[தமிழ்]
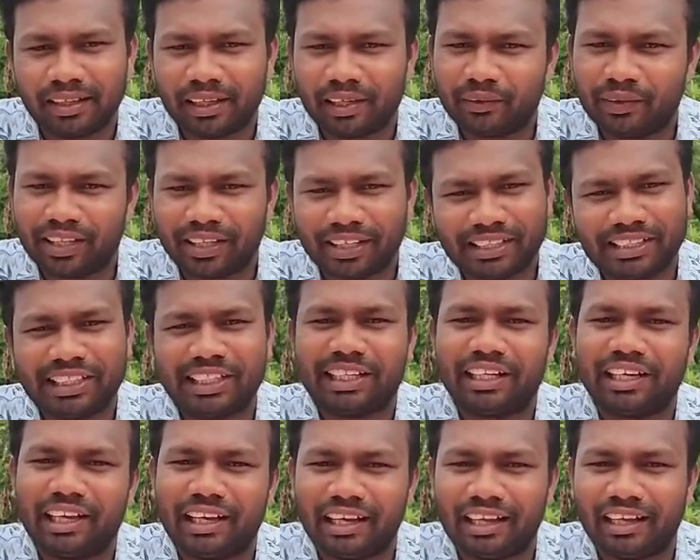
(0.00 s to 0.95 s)
இவனை
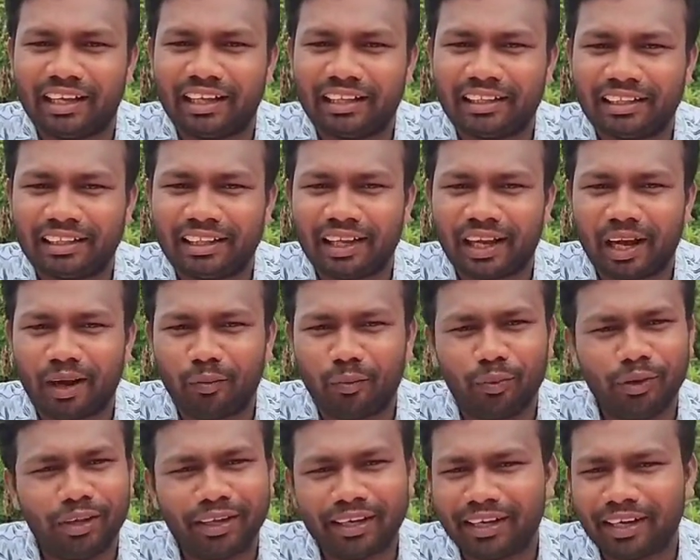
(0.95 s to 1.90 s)
ரசிக்கலாம்
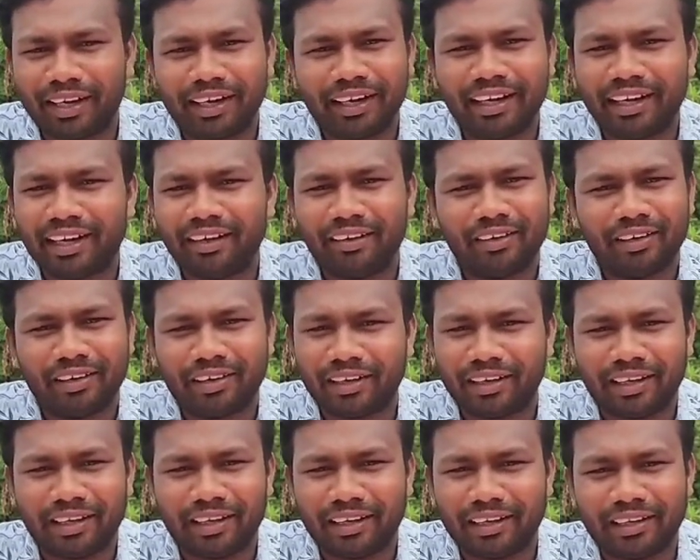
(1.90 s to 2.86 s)
அப்படிங்கிற எண்ணம்
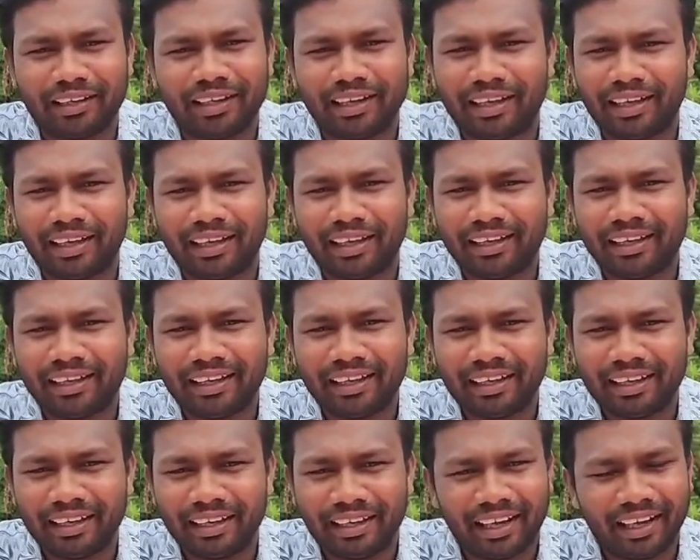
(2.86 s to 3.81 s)
இல்லை
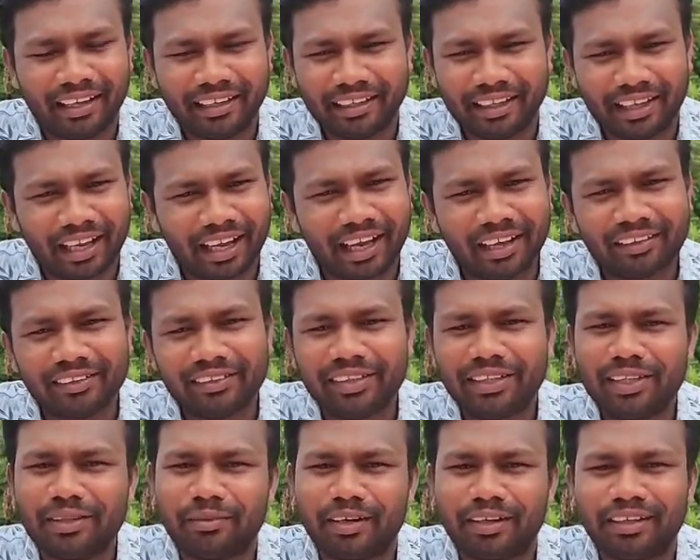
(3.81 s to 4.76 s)
ஏன்னா யாரும்
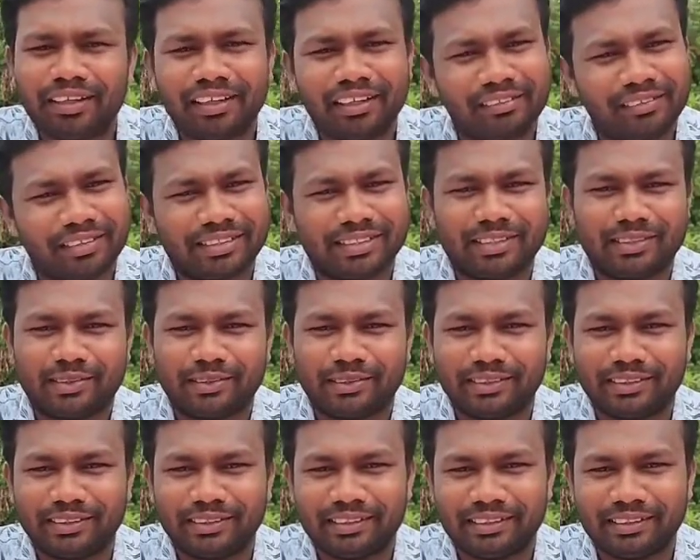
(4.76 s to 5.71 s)
நீதிமான் இல்லைன்னு வசனம்
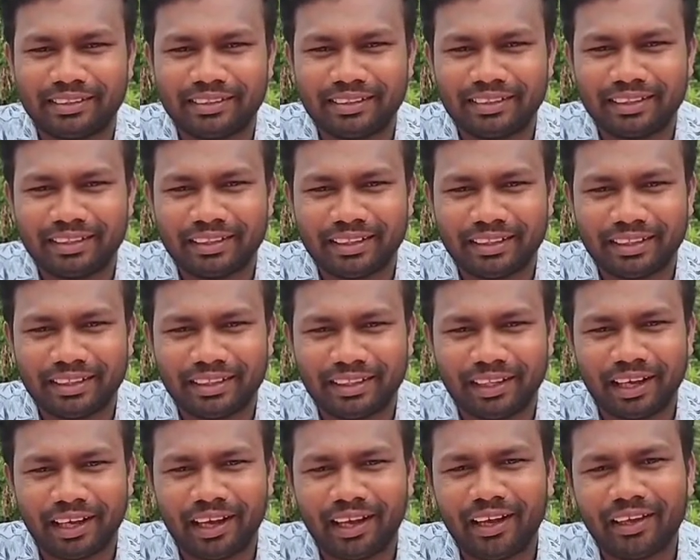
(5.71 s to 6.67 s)
சொல்லுது
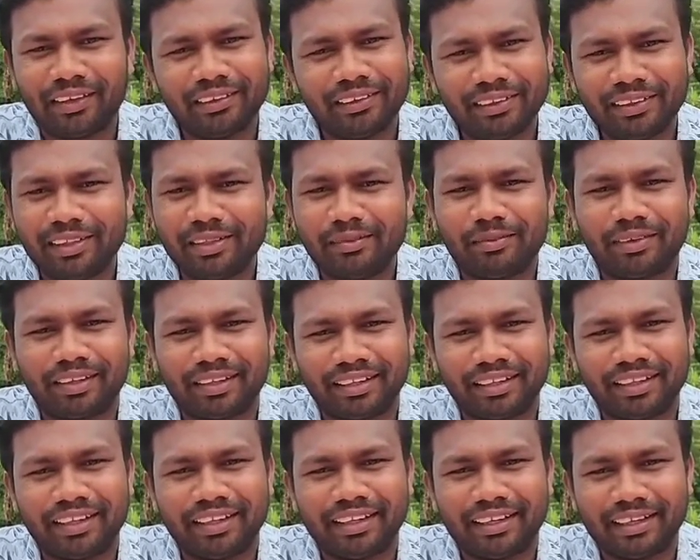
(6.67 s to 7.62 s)
யாரும் நீதிமான்
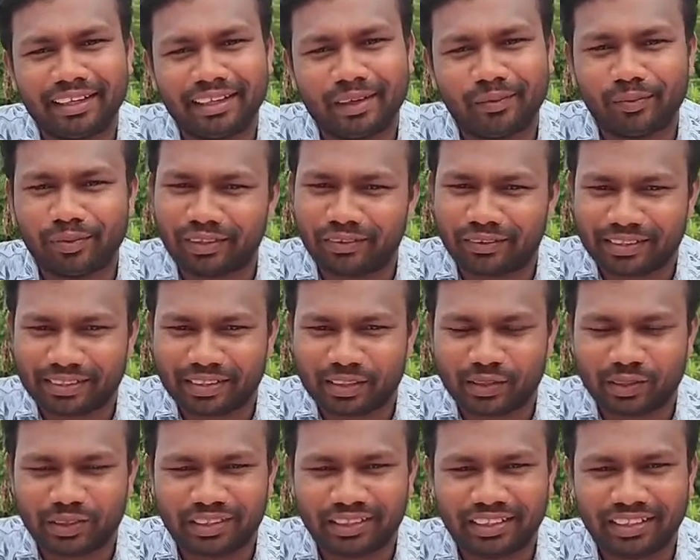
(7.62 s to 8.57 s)
இல்லை அப்படி தான்
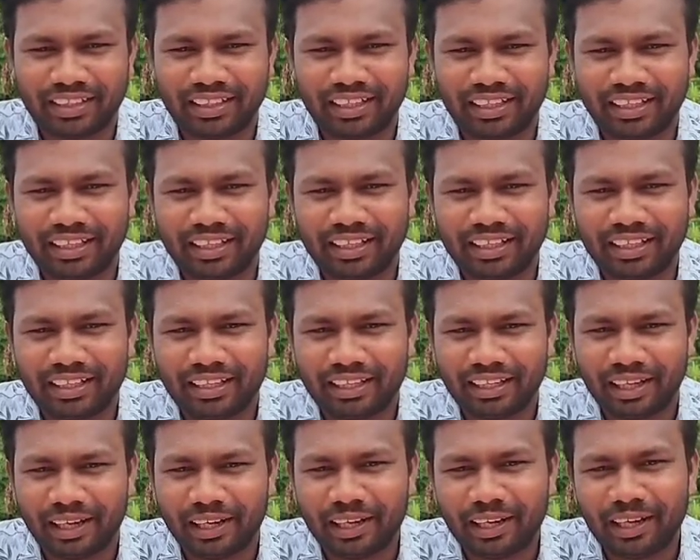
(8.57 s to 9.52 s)
வசனம் சொல்லுது
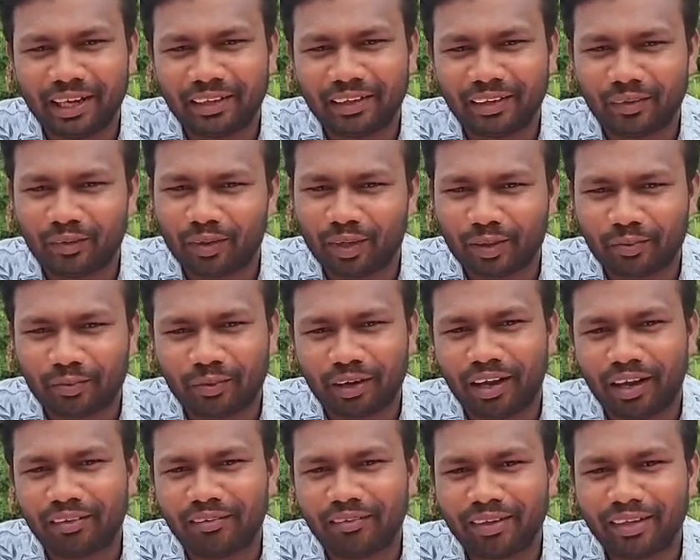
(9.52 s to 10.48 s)
எல்லாரும் அவருடைய
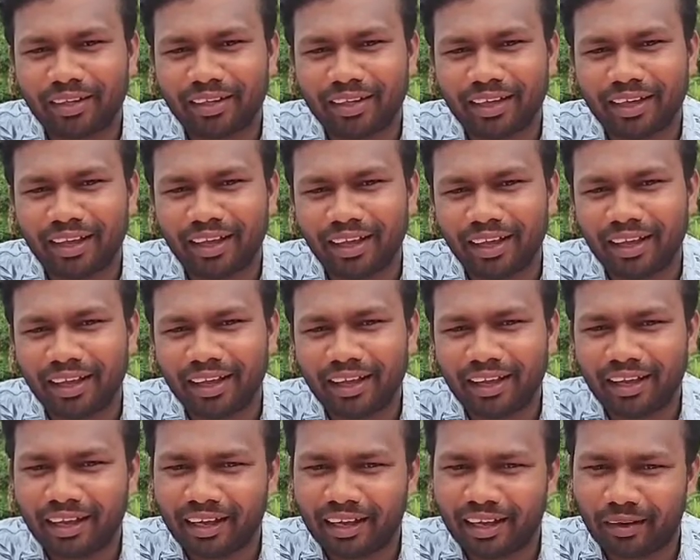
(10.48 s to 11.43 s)
பார்வையில்
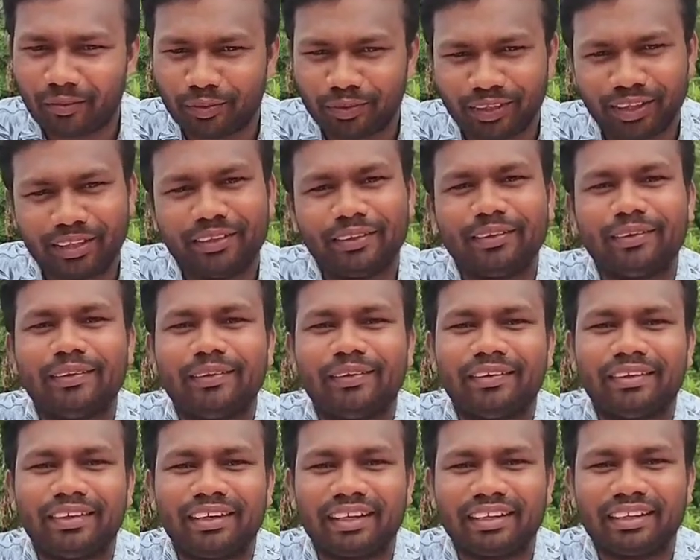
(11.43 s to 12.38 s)
அப்படி தான் இருந்தோம்
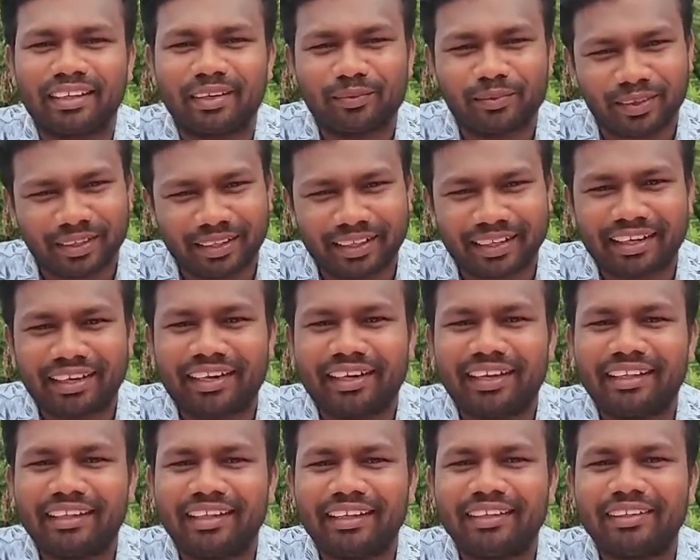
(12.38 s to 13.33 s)

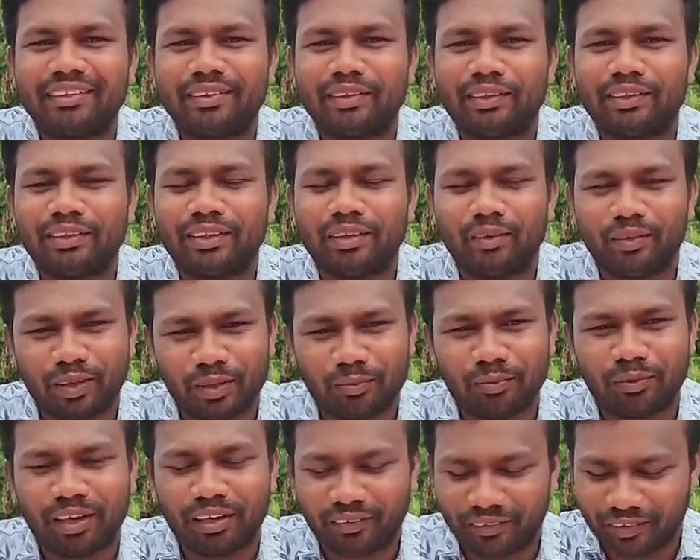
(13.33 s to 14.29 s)
அக்கிரமக்காரர்களாக தான் இருந்தோம் அவருடைய
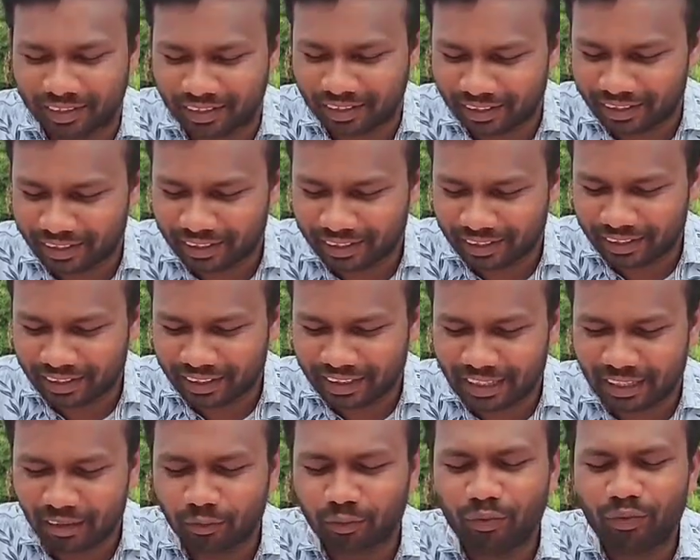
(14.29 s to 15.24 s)
பார்வையில்
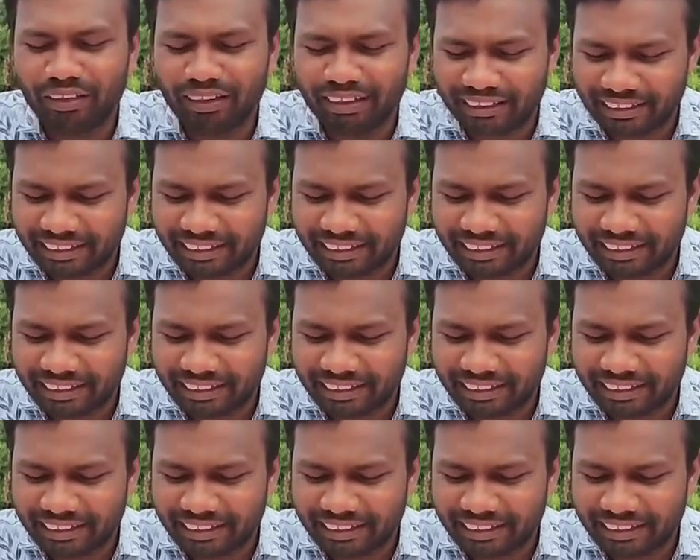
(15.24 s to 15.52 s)
நம்முடைய